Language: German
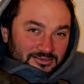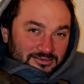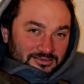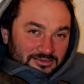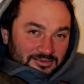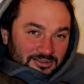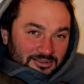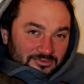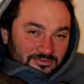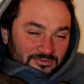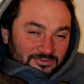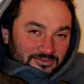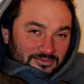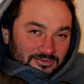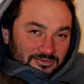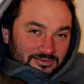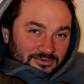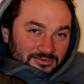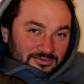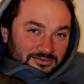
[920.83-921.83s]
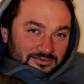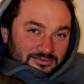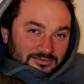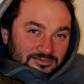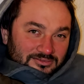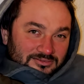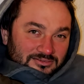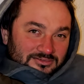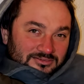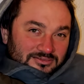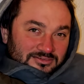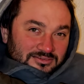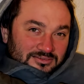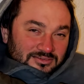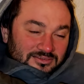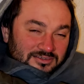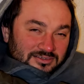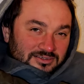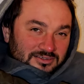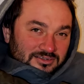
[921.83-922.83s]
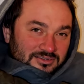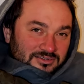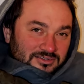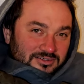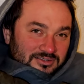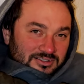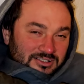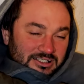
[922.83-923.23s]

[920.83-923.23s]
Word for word: Du musst ihn dringendstens zum Wachsen bringen.